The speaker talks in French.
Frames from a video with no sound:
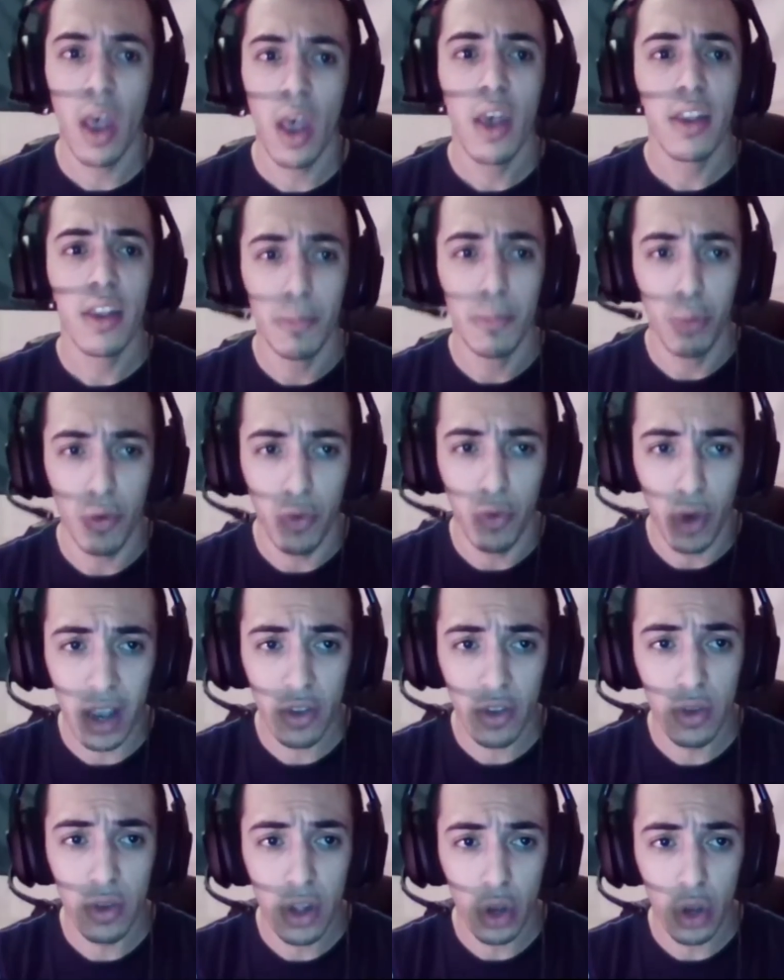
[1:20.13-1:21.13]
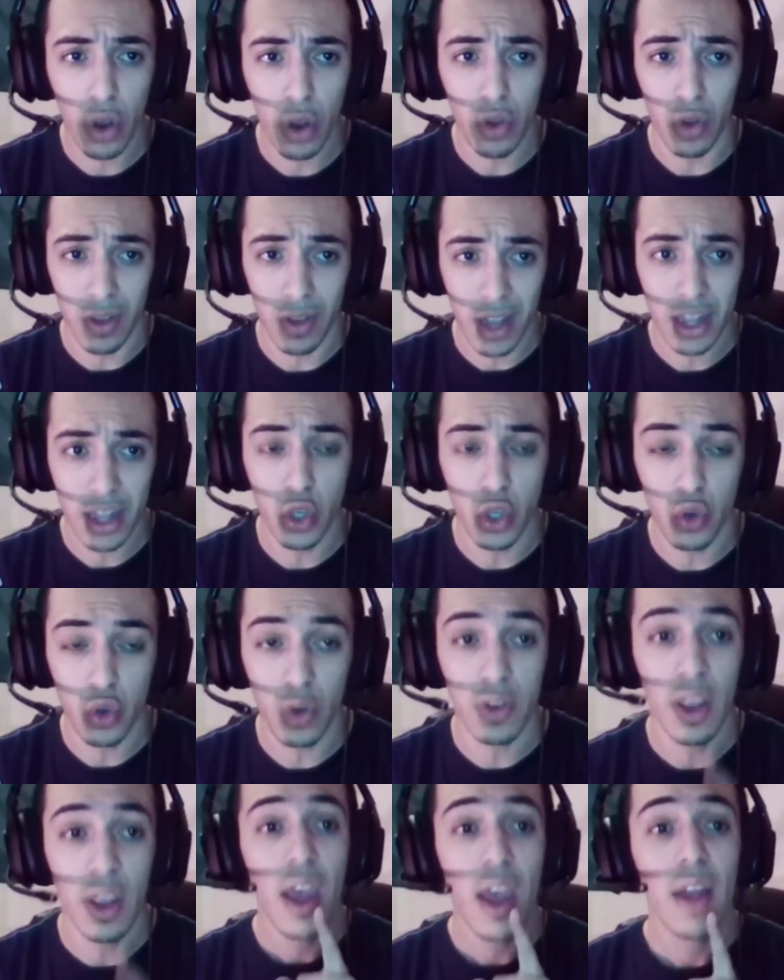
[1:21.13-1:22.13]
c'est pour vous raisonner encore sur certaines
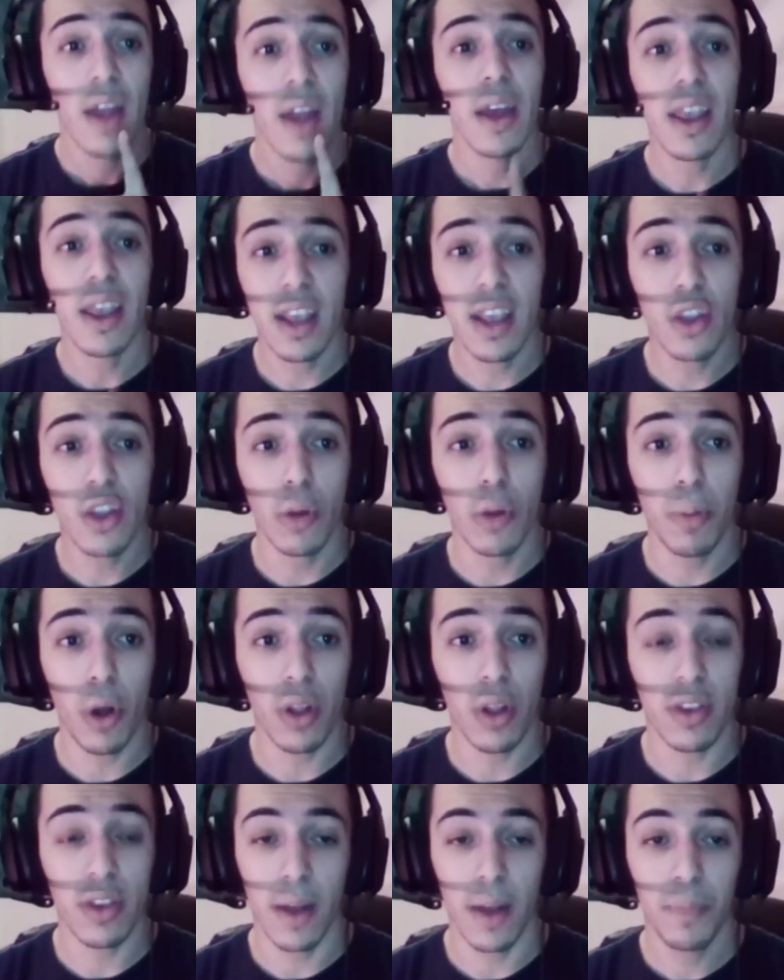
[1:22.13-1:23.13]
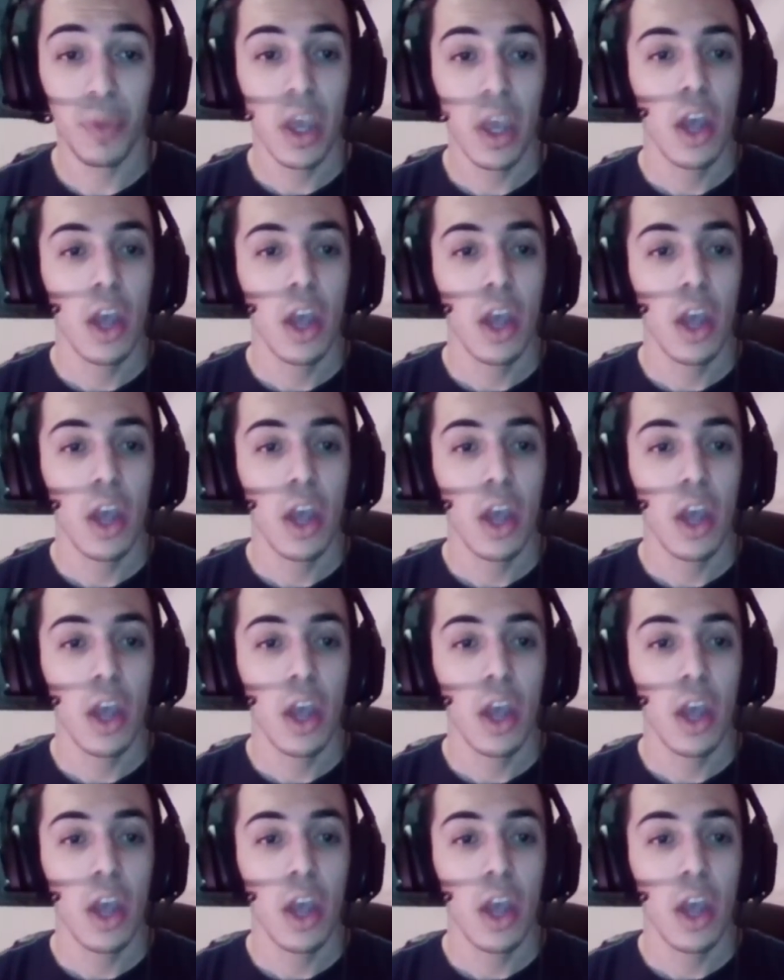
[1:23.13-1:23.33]
choses, essayez de comprendre ça.